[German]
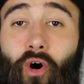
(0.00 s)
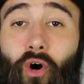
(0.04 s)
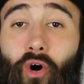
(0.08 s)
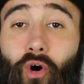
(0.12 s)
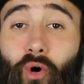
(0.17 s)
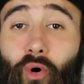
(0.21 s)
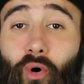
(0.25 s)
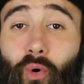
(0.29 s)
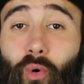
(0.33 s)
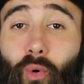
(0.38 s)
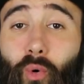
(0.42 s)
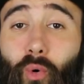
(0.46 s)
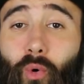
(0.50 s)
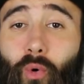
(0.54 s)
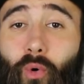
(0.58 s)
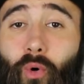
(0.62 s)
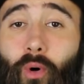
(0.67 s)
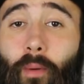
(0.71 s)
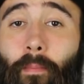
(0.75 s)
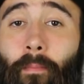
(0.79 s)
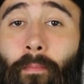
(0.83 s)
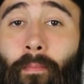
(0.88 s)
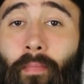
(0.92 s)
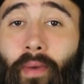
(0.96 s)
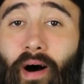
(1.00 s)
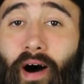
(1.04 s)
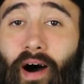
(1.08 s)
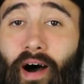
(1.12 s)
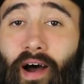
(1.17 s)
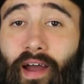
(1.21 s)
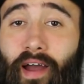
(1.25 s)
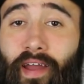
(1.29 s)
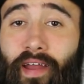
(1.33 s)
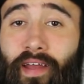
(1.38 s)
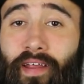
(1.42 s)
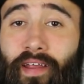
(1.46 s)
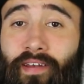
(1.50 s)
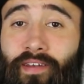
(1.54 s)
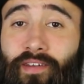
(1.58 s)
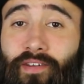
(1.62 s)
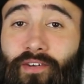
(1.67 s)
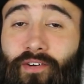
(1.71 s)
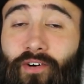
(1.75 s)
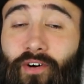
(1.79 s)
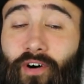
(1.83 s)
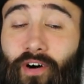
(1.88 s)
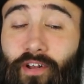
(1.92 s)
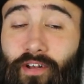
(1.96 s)
Oh
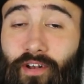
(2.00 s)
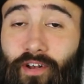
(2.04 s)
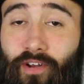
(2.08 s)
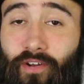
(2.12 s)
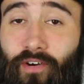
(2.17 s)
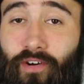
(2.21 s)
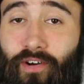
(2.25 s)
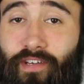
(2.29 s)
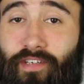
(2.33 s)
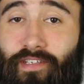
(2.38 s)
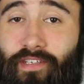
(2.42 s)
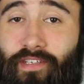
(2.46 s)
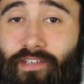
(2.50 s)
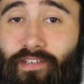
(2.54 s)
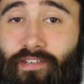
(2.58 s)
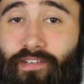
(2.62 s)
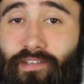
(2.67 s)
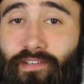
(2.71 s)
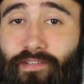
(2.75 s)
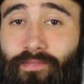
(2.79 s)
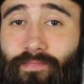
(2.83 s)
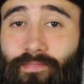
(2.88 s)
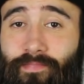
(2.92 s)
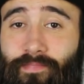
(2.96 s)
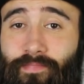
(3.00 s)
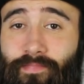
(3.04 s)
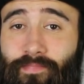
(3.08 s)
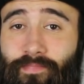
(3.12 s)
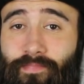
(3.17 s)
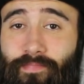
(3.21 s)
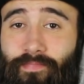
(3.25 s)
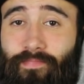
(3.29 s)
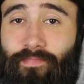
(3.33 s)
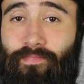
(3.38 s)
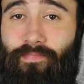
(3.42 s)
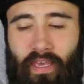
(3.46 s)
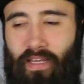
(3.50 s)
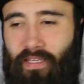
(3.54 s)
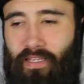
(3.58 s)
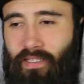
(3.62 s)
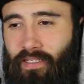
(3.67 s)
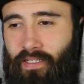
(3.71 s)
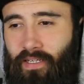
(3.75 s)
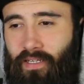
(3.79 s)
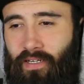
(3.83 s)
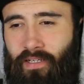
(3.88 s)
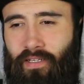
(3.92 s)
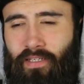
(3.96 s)
mein Gott, Leute.
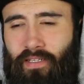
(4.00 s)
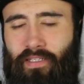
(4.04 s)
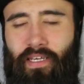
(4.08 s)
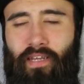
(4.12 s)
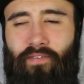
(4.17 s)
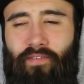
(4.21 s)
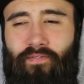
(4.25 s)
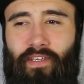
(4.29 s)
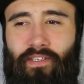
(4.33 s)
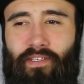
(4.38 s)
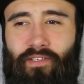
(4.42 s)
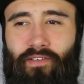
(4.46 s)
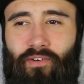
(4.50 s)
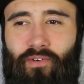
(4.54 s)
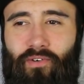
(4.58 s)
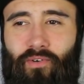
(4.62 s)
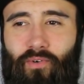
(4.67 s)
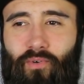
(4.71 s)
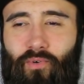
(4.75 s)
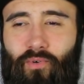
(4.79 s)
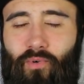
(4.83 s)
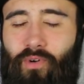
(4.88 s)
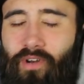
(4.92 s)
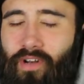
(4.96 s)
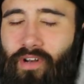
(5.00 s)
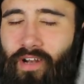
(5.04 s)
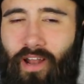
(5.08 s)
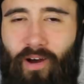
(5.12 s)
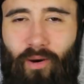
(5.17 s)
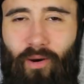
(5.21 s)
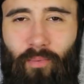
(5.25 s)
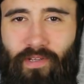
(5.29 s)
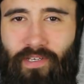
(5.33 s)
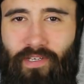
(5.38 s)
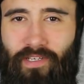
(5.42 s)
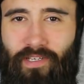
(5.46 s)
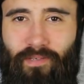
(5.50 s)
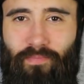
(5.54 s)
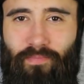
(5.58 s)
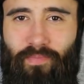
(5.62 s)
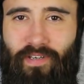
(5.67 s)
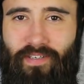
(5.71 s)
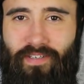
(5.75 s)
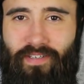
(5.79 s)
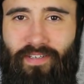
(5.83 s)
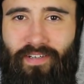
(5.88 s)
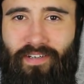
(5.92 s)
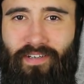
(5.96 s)
Gestern ist etwas Unglaubliches
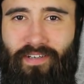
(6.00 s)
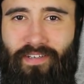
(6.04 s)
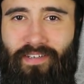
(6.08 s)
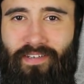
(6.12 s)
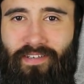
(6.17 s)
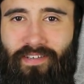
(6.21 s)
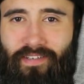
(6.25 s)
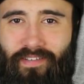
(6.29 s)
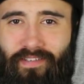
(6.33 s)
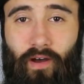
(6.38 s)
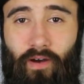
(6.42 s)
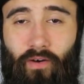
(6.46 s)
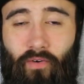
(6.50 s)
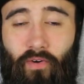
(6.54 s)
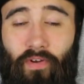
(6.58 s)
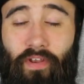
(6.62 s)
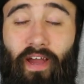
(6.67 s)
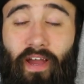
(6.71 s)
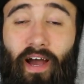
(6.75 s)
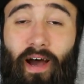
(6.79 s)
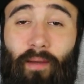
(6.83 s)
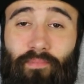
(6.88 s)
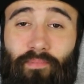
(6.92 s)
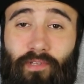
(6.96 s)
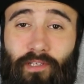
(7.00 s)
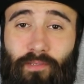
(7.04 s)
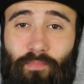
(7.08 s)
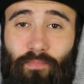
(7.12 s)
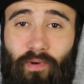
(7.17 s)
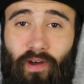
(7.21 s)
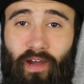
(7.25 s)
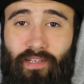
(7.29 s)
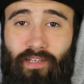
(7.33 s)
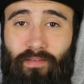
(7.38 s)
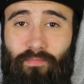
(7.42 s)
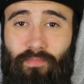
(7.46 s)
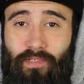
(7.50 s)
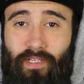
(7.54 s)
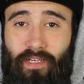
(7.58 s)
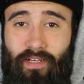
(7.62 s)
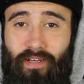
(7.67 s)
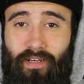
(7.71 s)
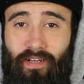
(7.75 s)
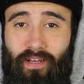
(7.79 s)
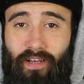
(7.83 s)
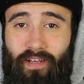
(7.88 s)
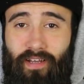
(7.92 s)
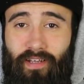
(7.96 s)
passiert. Und ihr habt es bereits im
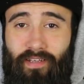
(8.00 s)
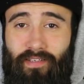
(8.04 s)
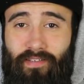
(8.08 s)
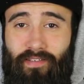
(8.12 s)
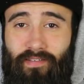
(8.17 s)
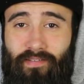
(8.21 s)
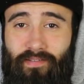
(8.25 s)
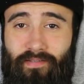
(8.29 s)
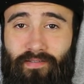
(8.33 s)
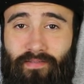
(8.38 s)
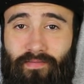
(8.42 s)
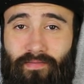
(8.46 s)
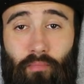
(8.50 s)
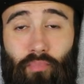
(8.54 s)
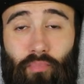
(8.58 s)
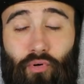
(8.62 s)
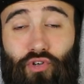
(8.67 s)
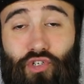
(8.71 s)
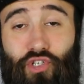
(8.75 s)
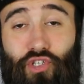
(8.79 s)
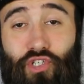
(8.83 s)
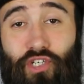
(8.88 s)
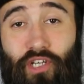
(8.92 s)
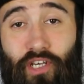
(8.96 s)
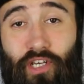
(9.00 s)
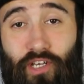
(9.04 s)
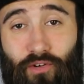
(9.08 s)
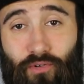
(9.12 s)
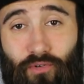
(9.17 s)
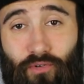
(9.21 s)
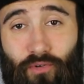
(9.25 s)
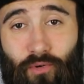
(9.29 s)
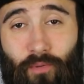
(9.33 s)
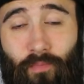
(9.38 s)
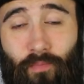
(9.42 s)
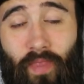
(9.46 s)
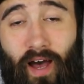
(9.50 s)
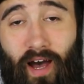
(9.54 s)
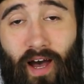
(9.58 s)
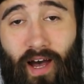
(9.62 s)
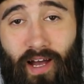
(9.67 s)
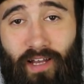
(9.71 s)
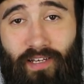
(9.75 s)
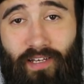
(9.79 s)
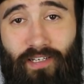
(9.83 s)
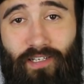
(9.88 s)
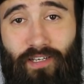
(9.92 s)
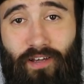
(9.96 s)
Titel gelesen. Bushido
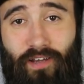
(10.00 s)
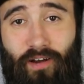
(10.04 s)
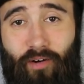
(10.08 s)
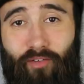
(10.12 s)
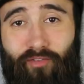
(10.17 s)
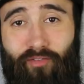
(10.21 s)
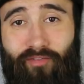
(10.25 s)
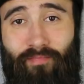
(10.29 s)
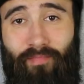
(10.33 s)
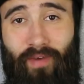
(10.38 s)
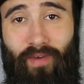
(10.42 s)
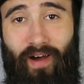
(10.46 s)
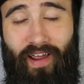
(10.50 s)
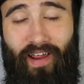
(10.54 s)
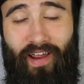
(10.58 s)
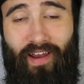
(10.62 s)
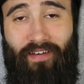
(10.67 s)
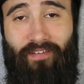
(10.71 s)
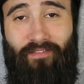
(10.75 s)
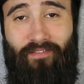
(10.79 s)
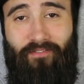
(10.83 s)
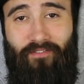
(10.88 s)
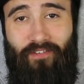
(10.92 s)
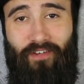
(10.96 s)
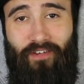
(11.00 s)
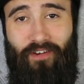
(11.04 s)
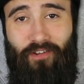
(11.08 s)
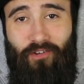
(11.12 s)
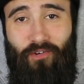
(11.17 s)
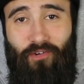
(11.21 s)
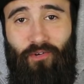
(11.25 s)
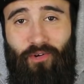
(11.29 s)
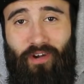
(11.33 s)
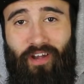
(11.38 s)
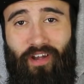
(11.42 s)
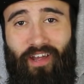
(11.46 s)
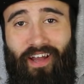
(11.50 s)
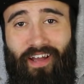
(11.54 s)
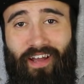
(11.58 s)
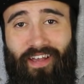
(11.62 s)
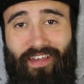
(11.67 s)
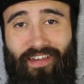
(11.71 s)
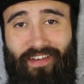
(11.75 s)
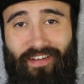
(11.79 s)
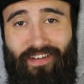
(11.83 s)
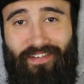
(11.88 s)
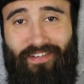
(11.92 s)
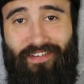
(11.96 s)
hat auf mein Video
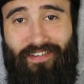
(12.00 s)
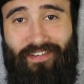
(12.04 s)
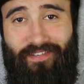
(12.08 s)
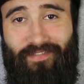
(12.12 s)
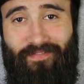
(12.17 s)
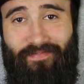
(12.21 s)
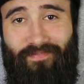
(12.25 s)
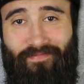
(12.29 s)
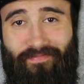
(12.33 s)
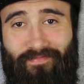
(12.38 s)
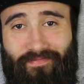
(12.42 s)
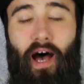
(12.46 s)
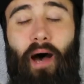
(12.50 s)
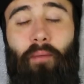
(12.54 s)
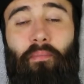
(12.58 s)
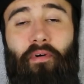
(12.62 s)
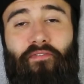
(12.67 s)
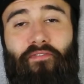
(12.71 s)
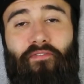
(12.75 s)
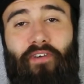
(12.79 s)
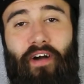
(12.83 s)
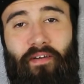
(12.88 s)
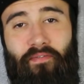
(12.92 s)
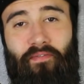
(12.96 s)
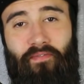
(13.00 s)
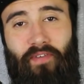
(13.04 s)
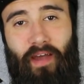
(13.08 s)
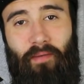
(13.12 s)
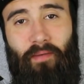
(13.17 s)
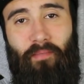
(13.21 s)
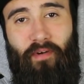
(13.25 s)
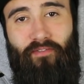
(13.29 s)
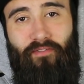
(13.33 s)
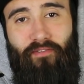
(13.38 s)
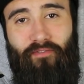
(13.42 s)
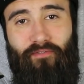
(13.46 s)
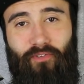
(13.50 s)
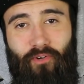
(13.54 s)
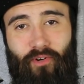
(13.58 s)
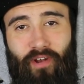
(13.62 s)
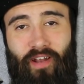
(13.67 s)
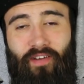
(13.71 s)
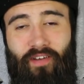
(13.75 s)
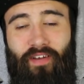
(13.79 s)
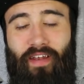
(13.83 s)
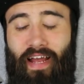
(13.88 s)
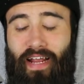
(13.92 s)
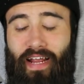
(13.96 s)
reagiert. Aber fangen wir einmal von
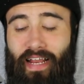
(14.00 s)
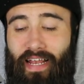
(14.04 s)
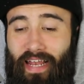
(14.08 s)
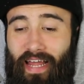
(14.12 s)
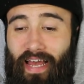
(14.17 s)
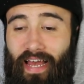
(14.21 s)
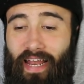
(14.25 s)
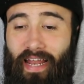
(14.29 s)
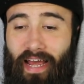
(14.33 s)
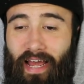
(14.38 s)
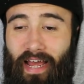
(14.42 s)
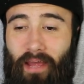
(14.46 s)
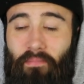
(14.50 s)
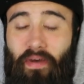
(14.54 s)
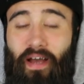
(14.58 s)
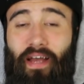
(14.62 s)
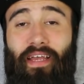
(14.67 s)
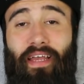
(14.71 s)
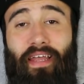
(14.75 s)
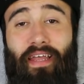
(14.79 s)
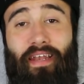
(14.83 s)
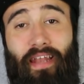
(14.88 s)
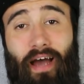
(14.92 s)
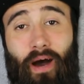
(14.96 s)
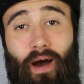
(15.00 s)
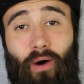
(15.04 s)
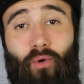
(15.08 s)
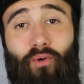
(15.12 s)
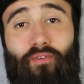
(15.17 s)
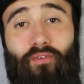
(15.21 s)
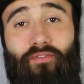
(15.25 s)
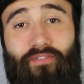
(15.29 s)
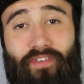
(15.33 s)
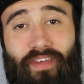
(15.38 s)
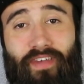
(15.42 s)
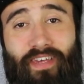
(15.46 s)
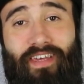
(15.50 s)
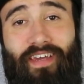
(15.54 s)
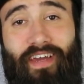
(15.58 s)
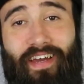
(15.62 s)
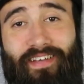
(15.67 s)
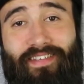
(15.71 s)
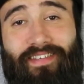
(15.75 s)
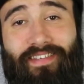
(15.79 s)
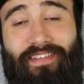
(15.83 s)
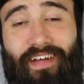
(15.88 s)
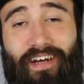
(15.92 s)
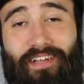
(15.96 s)
vorne an und erklären einmal genau, wie
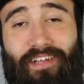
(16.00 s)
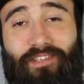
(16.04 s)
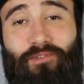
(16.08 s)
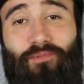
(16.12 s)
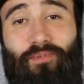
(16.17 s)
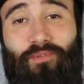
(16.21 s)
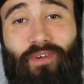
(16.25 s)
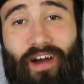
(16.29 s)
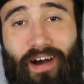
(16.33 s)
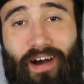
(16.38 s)
es dazu